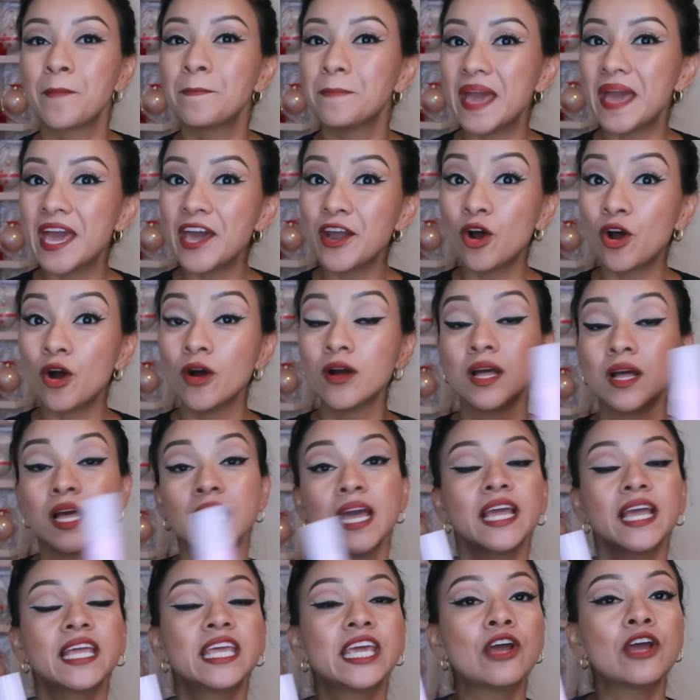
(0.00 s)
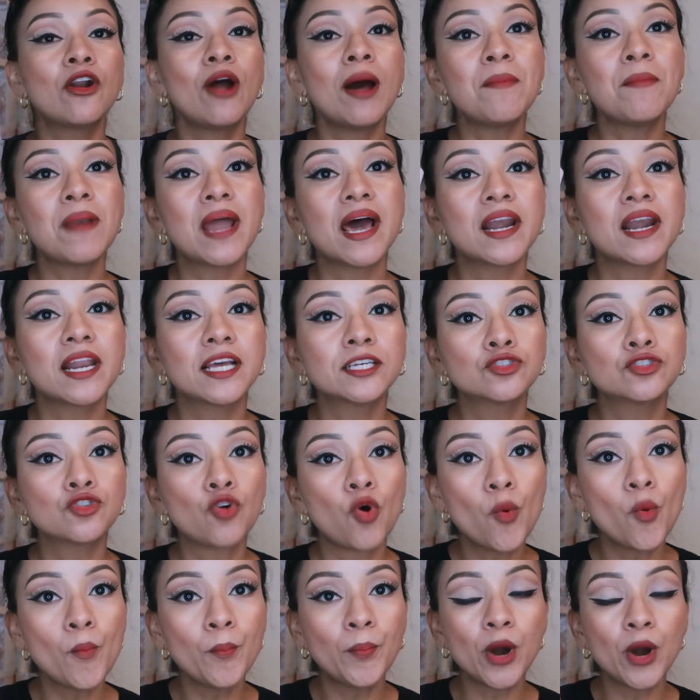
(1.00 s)
Pero quiero hablarles
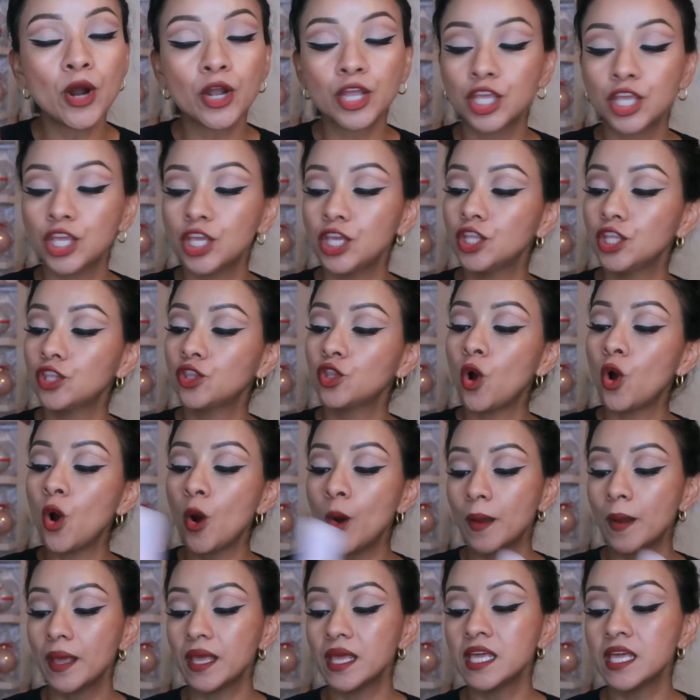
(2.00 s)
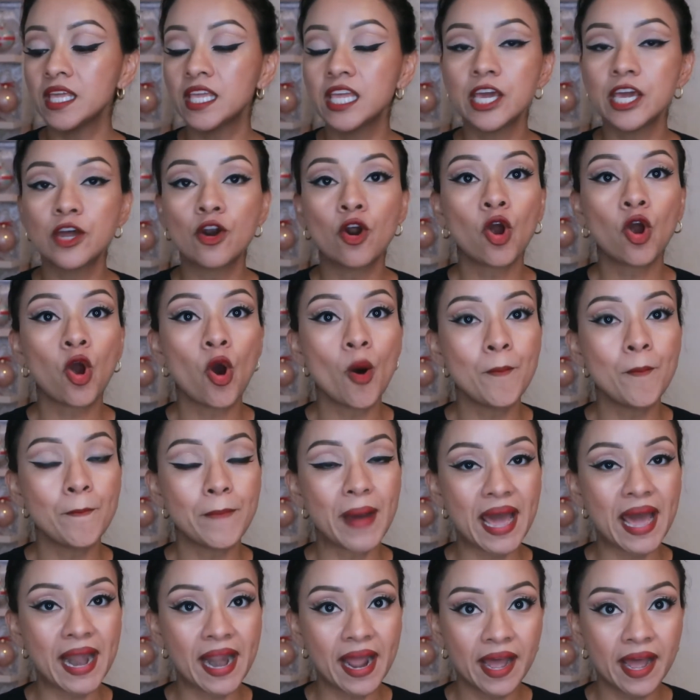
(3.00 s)
un poquito y quiero
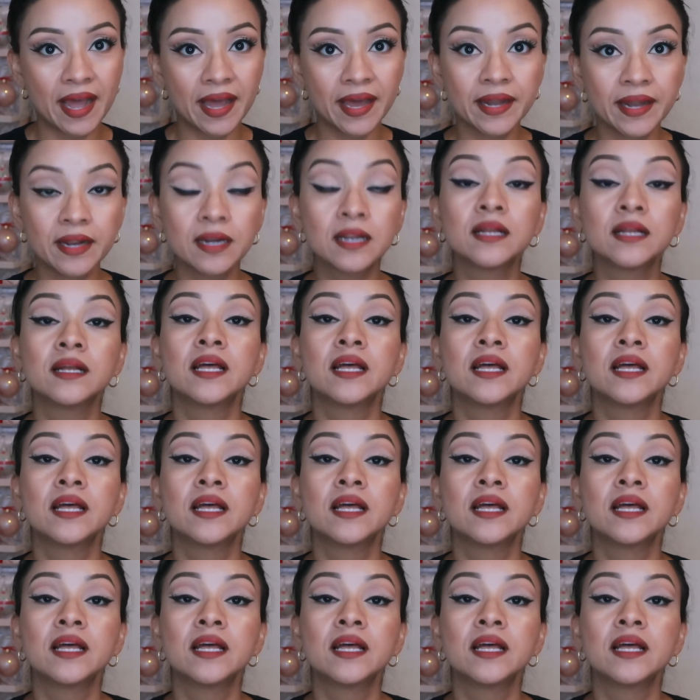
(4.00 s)
comparar